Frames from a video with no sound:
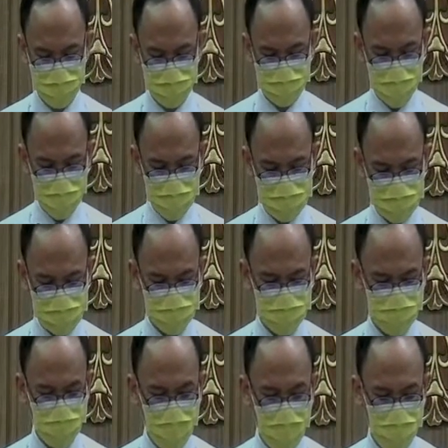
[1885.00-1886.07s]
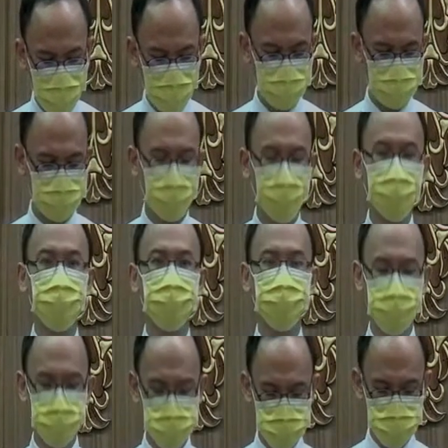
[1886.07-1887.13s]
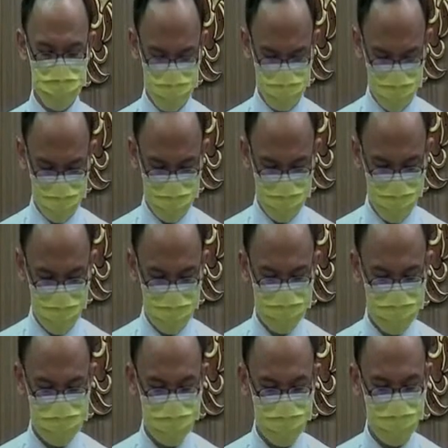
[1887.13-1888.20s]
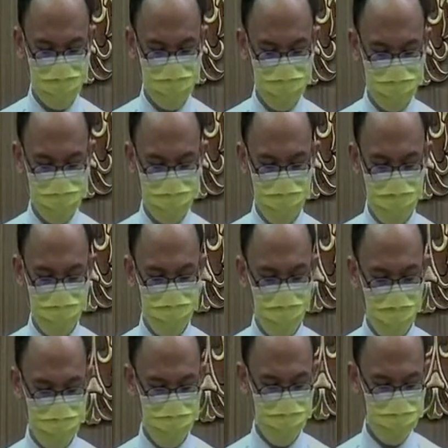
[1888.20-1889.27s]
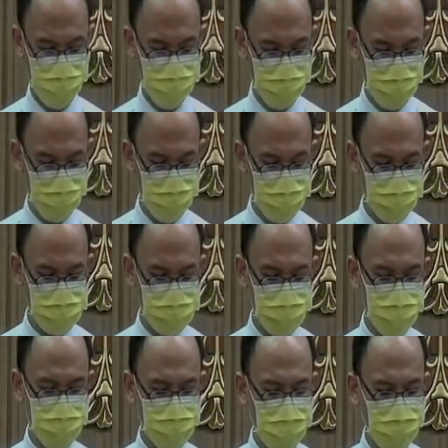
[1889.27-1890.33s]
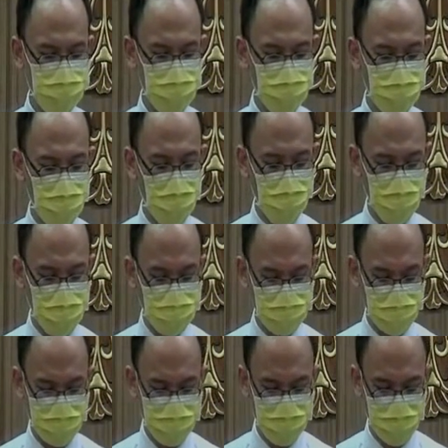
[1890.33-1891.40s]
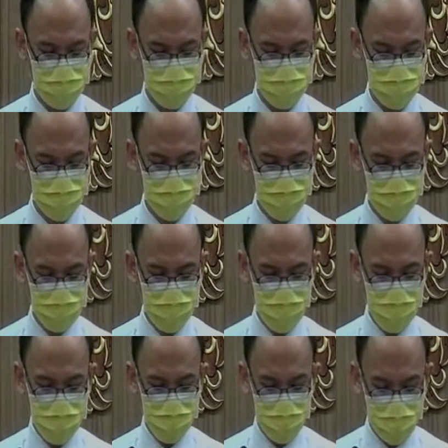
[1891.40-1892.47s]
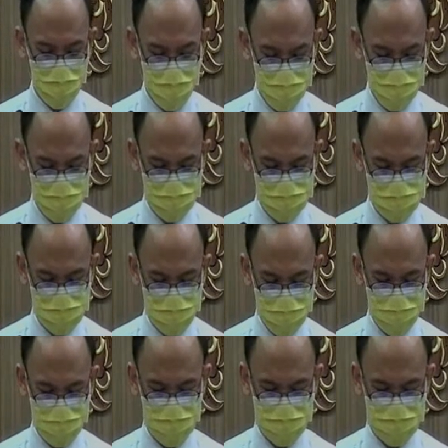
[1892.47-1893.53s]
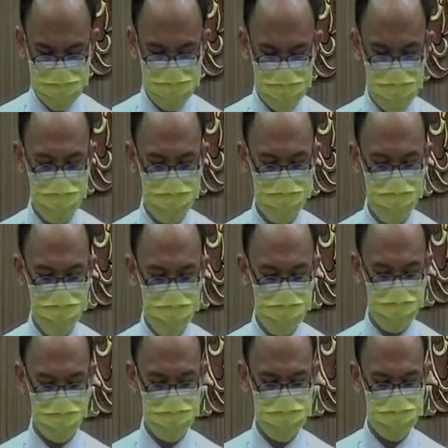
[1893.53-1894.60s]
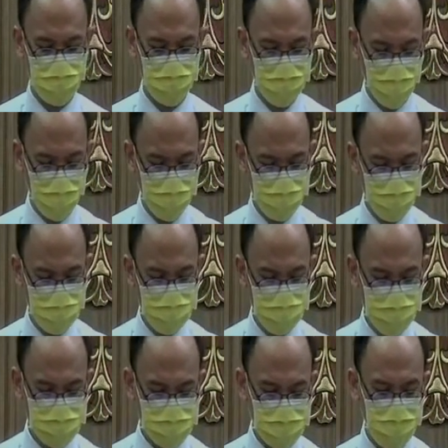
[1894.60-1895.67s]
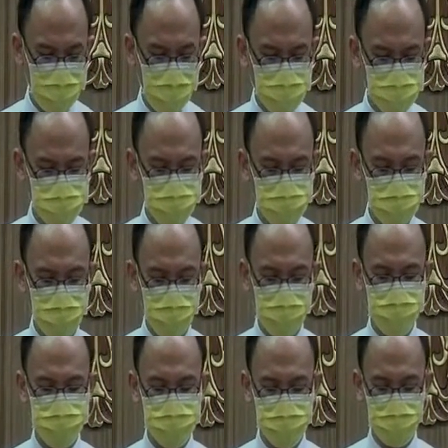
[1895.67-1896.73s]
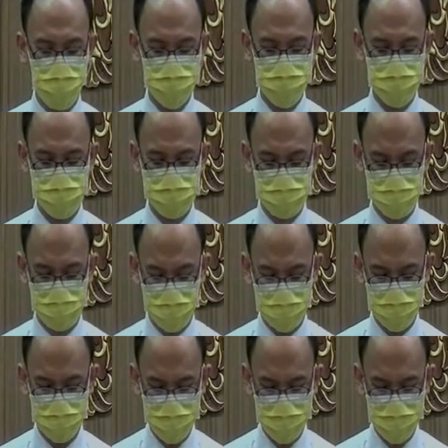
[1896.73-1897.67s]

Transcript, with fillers: 当时发病的时候，美国人撤离两百名，滞留在基地里面三天；英国撤离的这些英国的侨胞，在空军基地滞留十四天；